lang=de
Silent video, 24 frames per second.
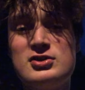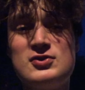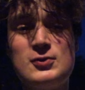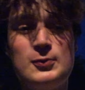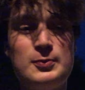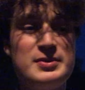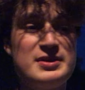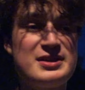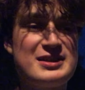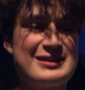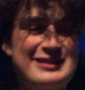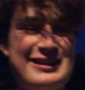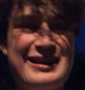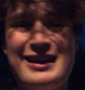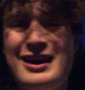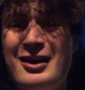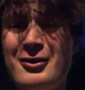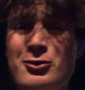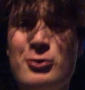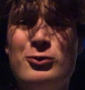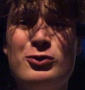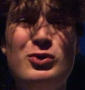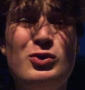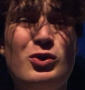so bis, keine
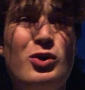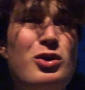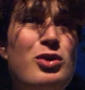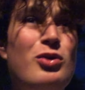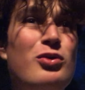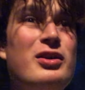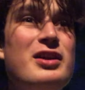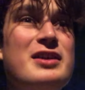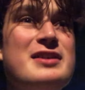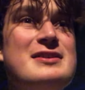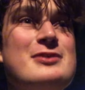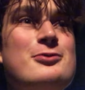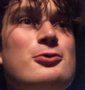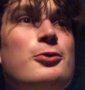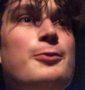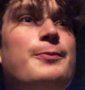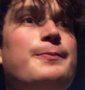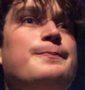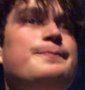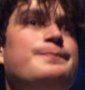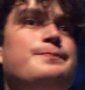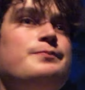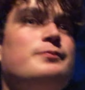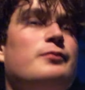Ahnung, null oder so
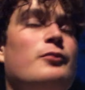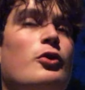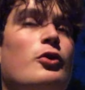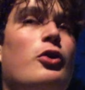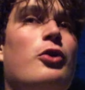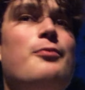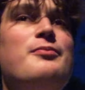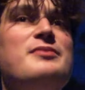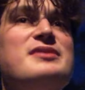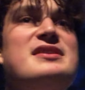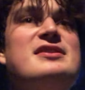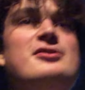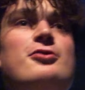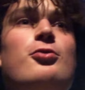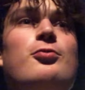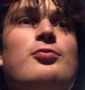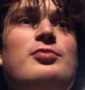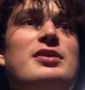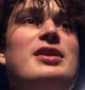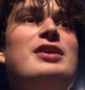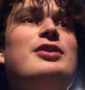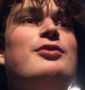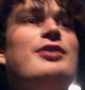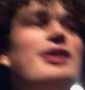noch ein bisschen
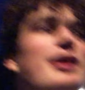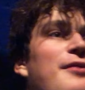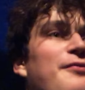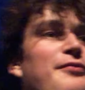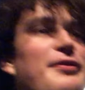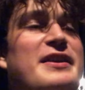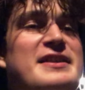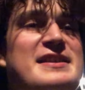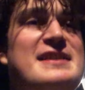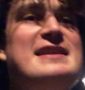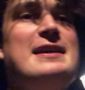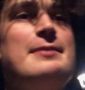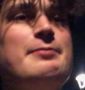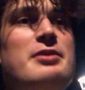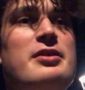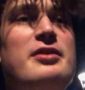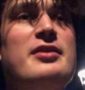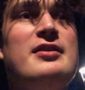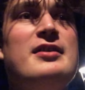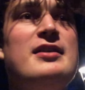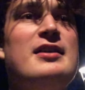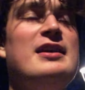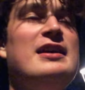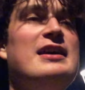rumgehen und halt Pfand
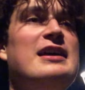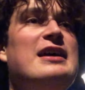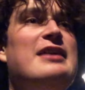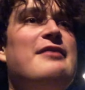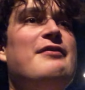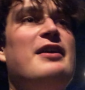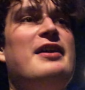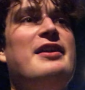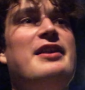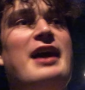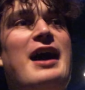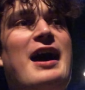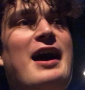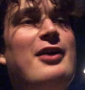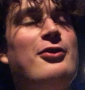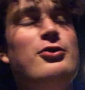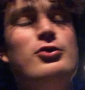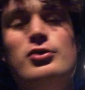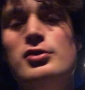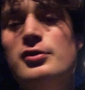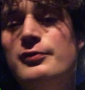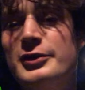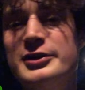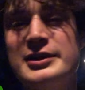sammeln. Weil nach
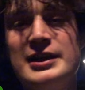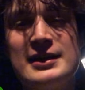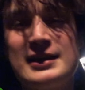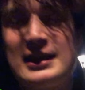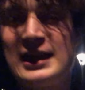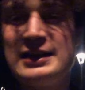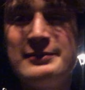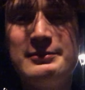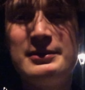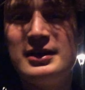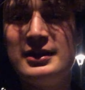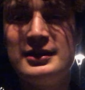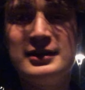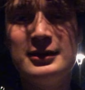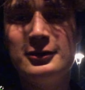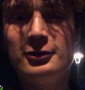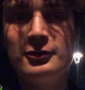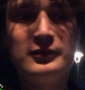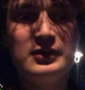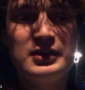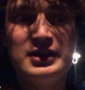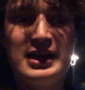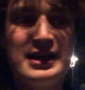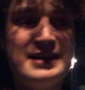Null wird halt keiner mehr dann
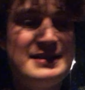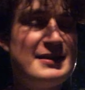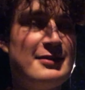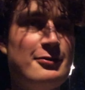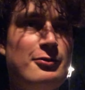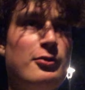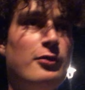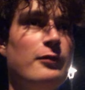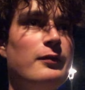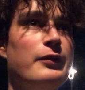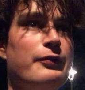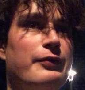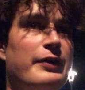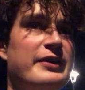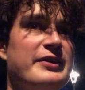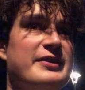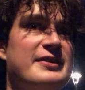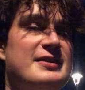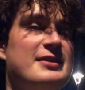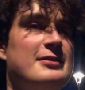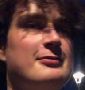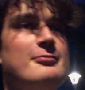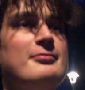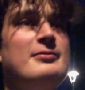irgendwie da sein und irgendwie
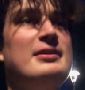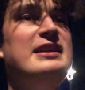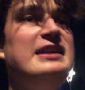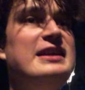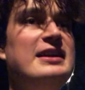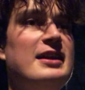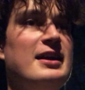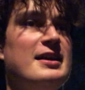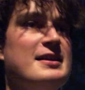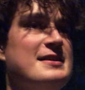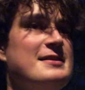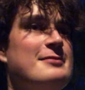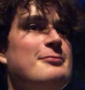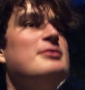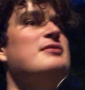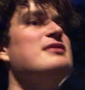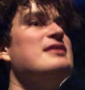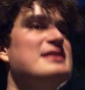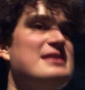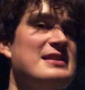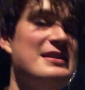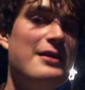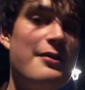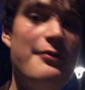Pfand liegen lassen. Aber das ist
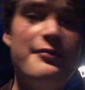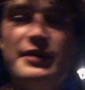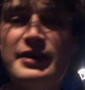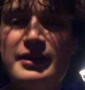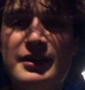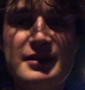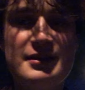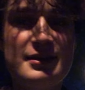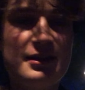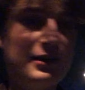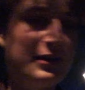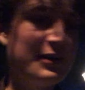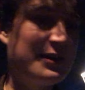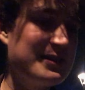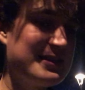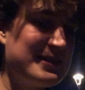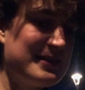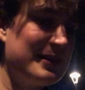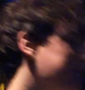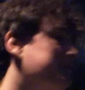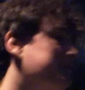halt also sehr wenig, I guess.